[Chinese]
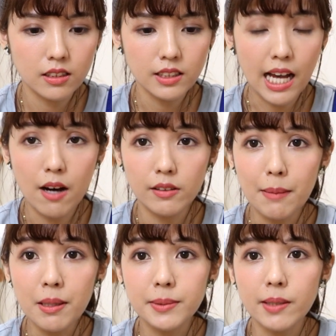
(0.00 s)
想要搭
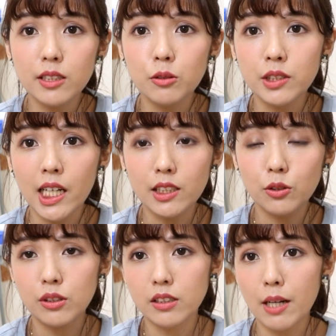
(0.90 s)
配比较青春洋溢，
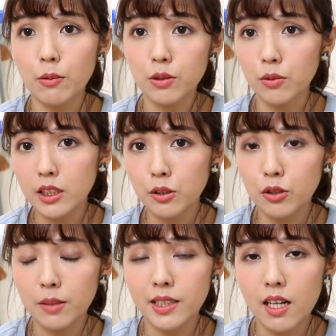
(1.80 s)
就是像我这种 T
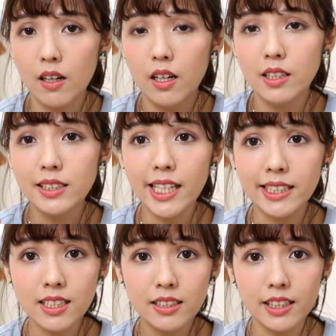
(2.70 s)
恤比较浅
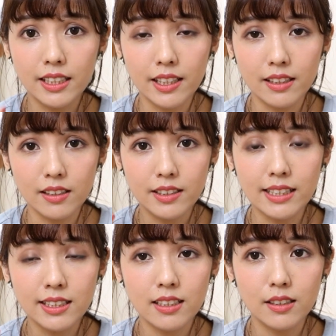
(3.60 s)
色一点点的
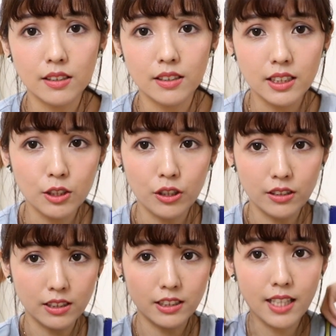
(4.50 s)
单色的 T 恤，
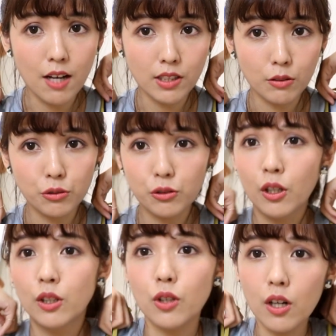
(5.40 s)
直接套上去
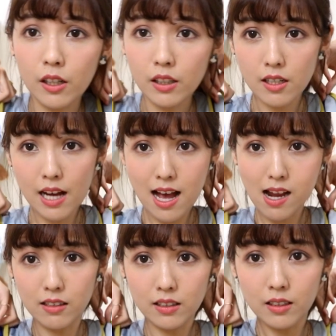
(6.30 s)
就很可爱。
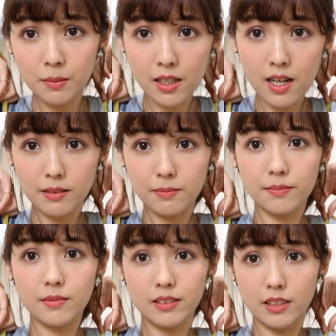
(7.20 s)

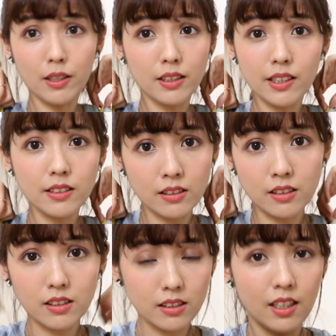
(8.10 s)
它的颜色真
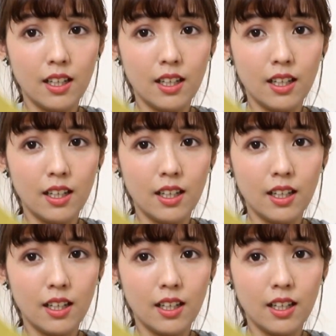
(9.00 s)
的是